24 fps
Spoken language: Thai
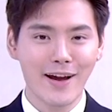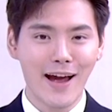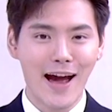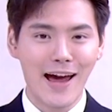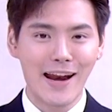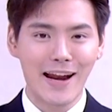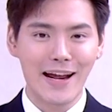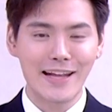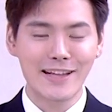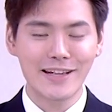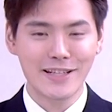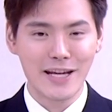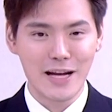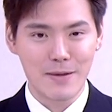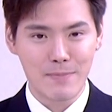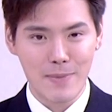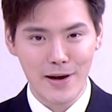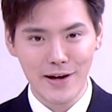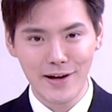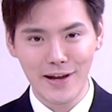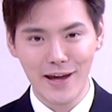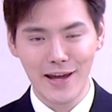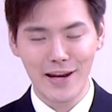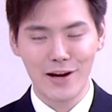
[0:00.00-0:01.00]
ยการ
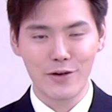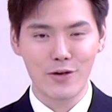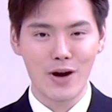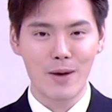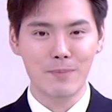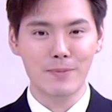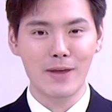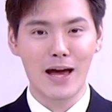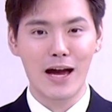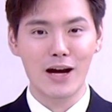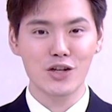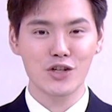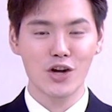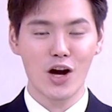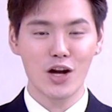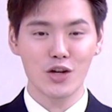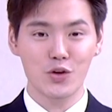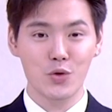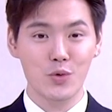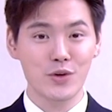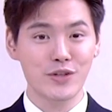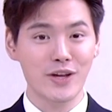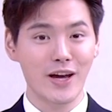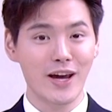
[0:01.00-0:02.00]
Entertainment Day นะครับทางช่อง
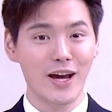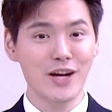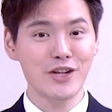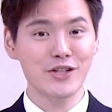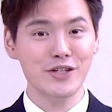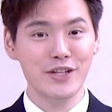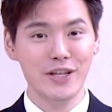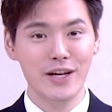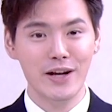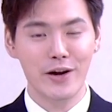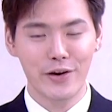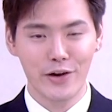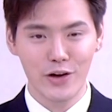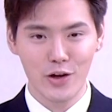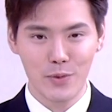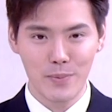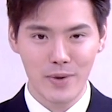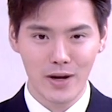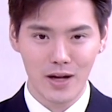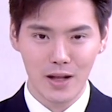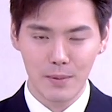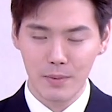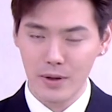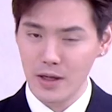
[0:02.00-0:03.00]
True Insight เอช ดี เรายังมี
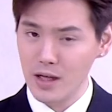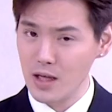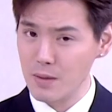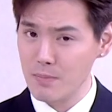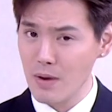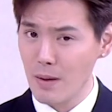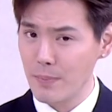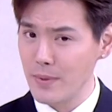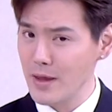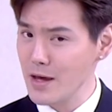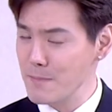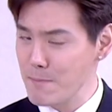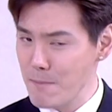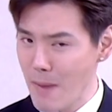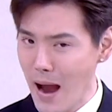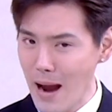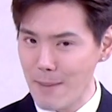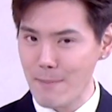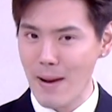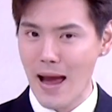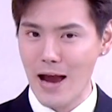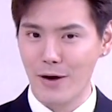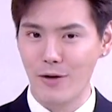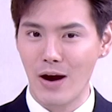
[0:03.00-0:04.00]
คลิปดีๆแบบนี้อีกมาก
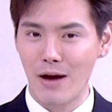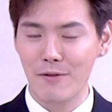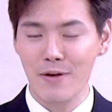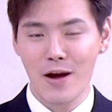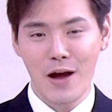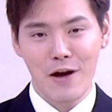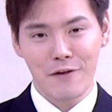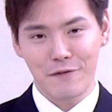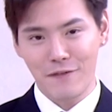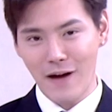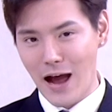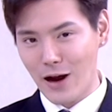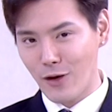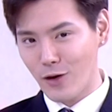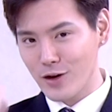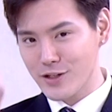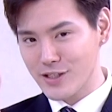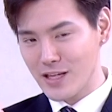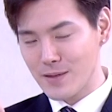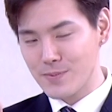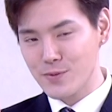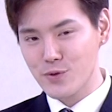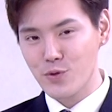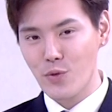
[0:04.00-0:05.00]
มายครับฝากกด
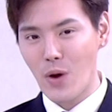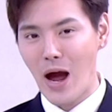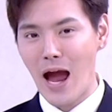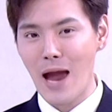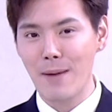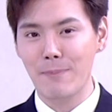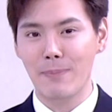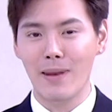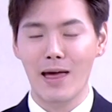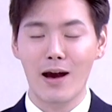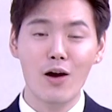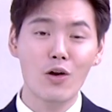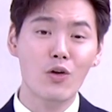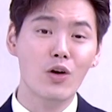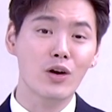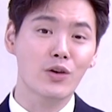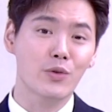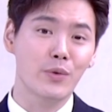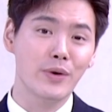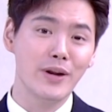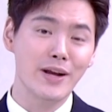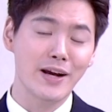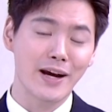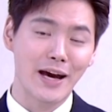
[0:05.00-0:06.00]
subscribe แล้วก็กดก
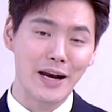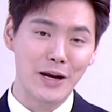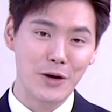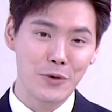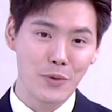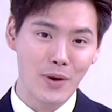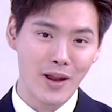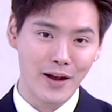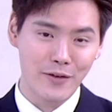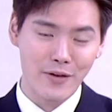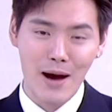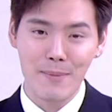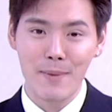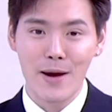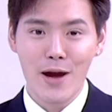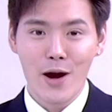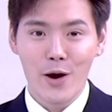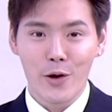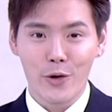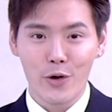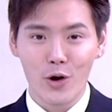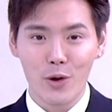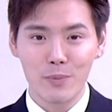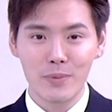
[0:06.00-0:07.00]
ระดิ่งกันด้วยแหละครับ
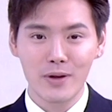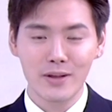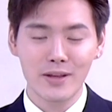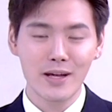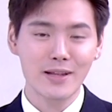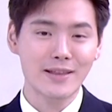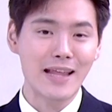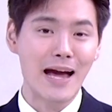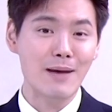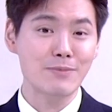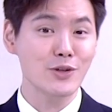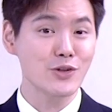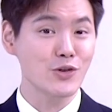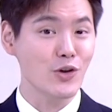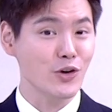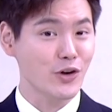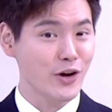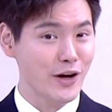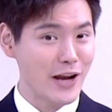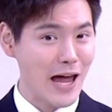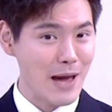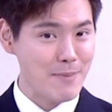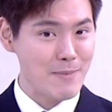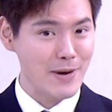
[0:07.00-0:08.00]
รวมถึงติดตามสดๆ
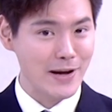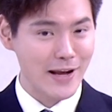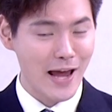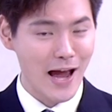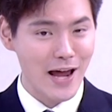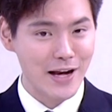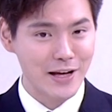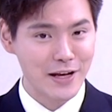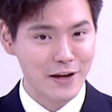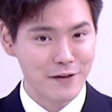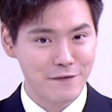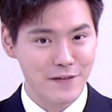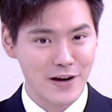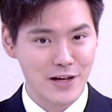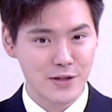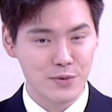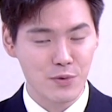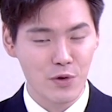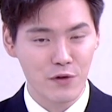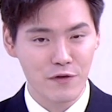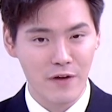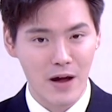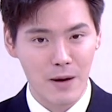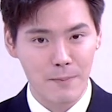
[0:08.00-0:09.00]
ก็ได้เหมือนกันที่
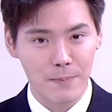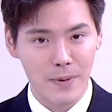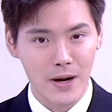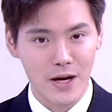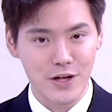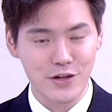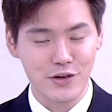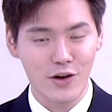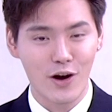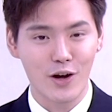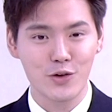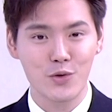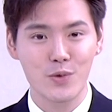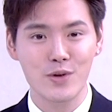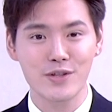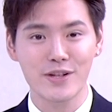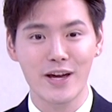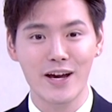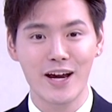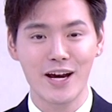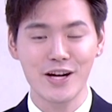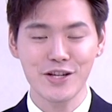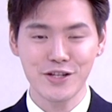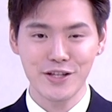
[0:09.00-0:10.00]
Facebook Fanpage ของ True
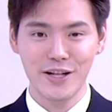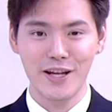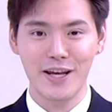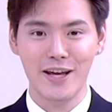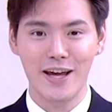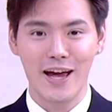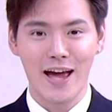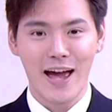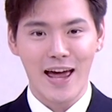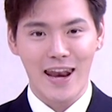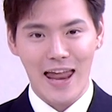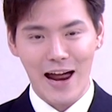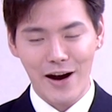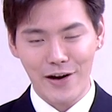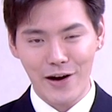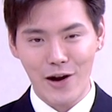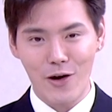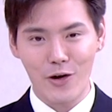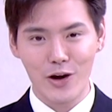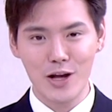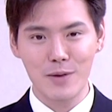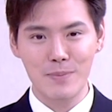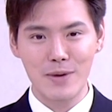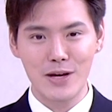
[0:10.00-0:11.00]
Insight เอช ดี และเรา
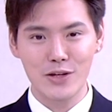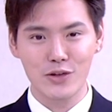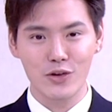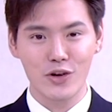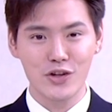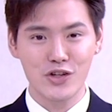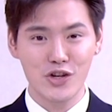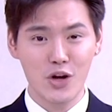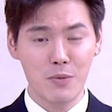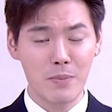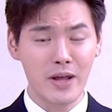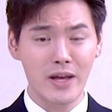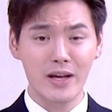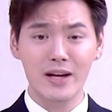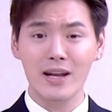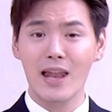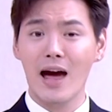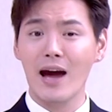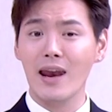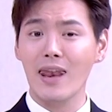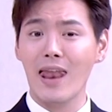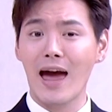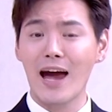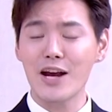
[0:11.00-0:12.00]
ก็ยังมีโซเชียลมีเดียอีกห
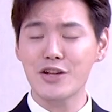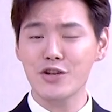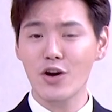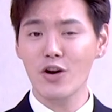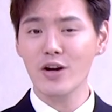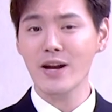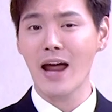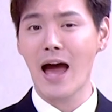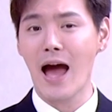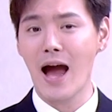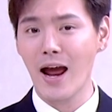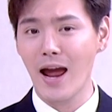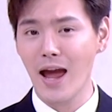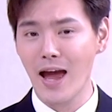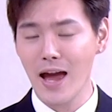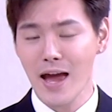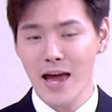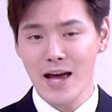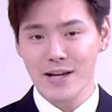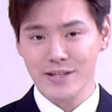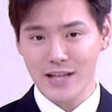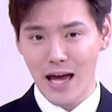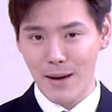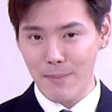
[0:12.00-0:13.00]
ลากหลายช่องทางฮะ
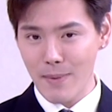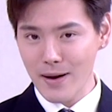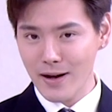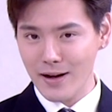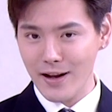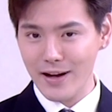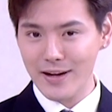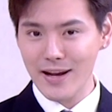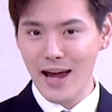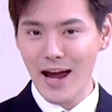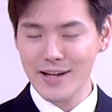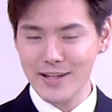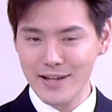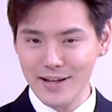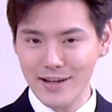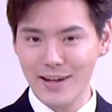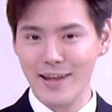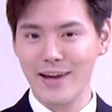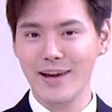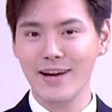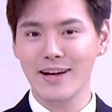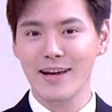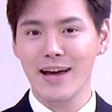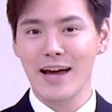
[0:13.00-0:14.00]
สามารถคลิกได้ที่
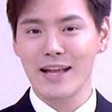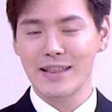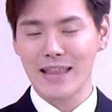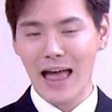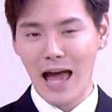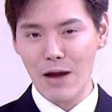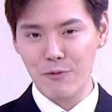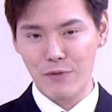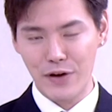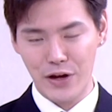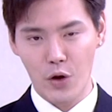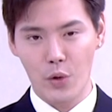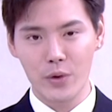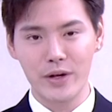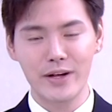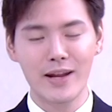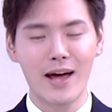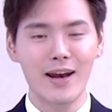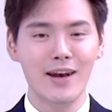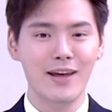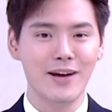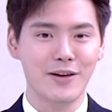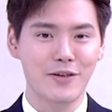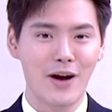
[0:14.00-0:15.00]
ลิงก์ใต้วิดีโอนี้ได้
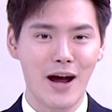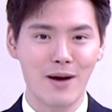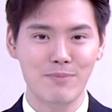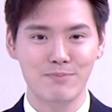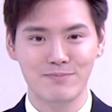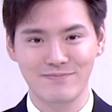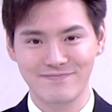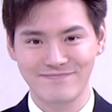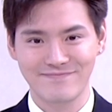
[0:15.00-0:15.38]
เลยครับ